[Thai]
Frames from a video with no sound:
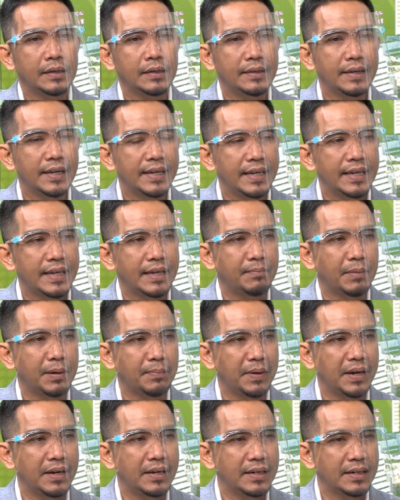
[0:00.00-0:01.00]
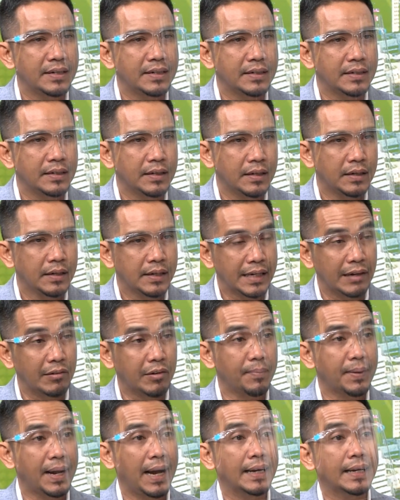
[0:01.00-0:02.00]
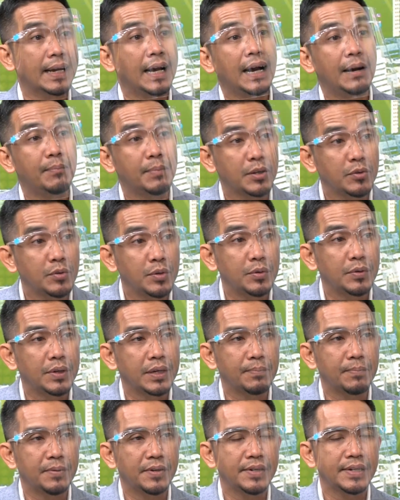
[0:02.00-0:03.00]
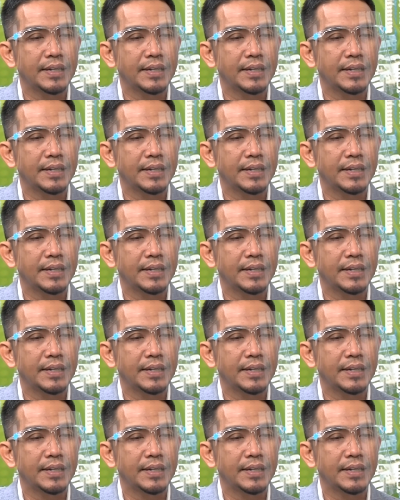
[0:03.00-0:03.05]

คือเรื่องนี้เนี่ยมันเป็นเรื่องเกี่ยวกับการค้ามนุษย์ด้วยเพ